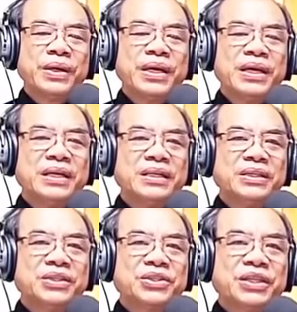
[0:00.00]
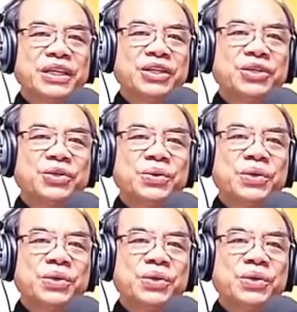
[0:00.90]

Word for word: nguyện xin